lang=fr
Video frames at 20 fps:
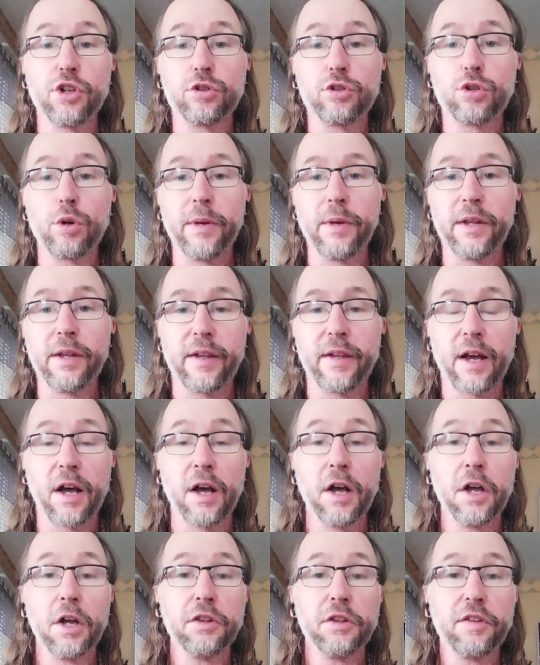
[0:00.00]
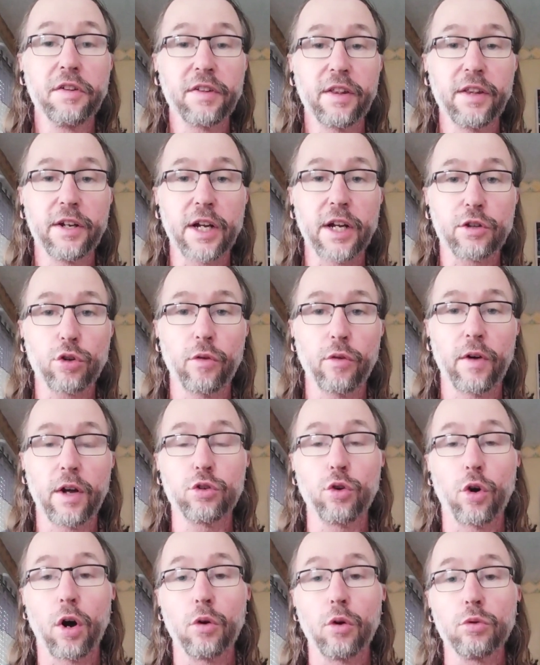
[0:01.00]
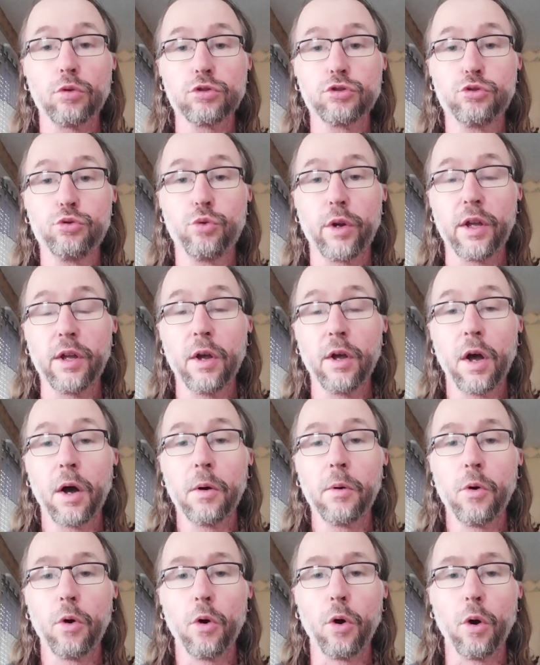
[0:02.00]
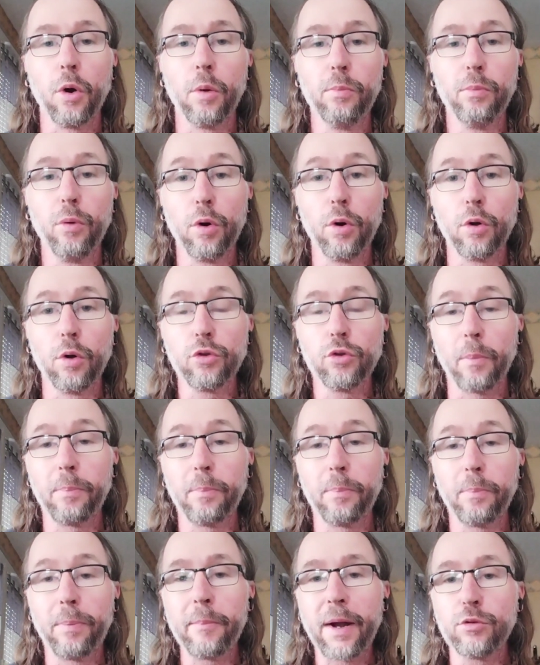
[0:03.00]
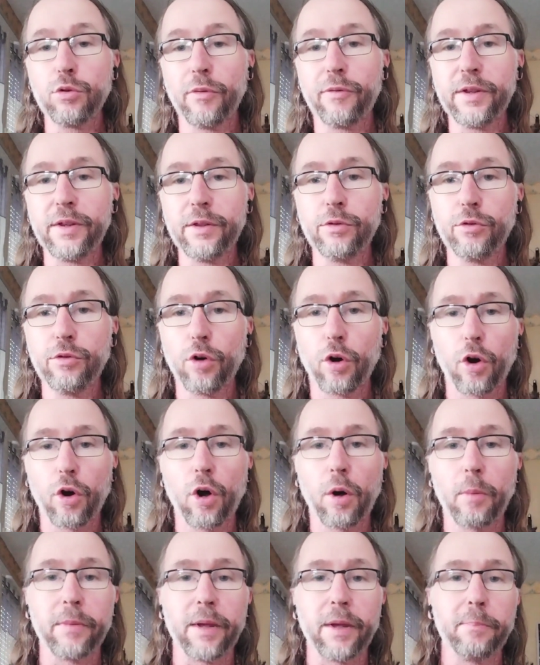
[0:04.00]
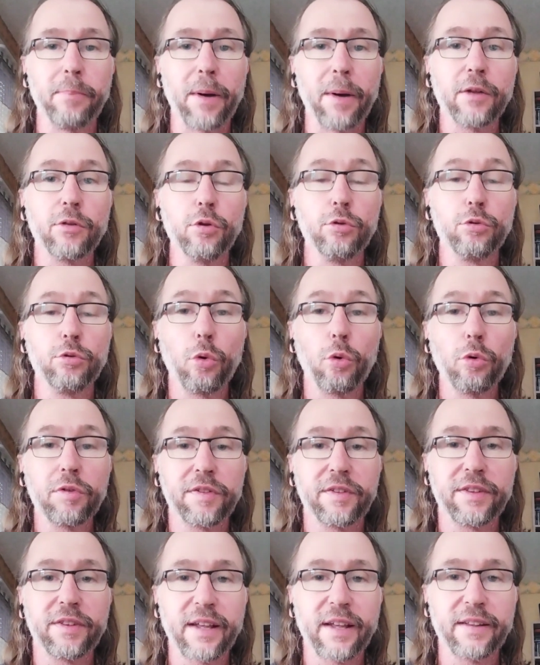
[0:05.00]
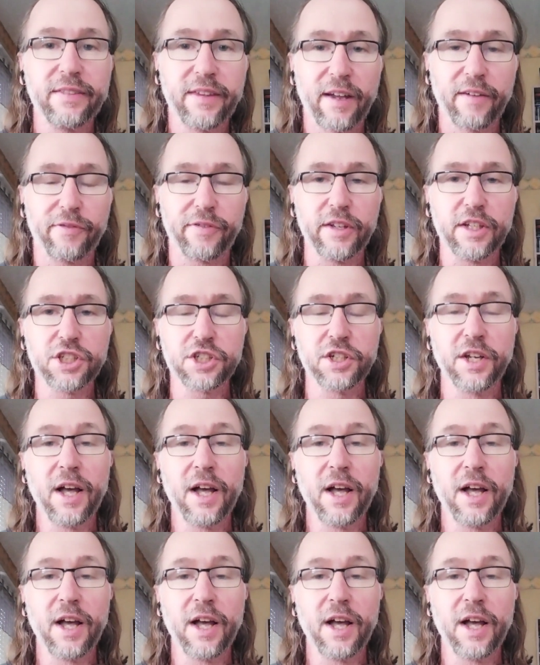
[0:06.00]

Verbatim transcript: comédiens des années 80 qui auront joué dans pas mal de films d'horreur, mais pas de grosses têtes d'affiche.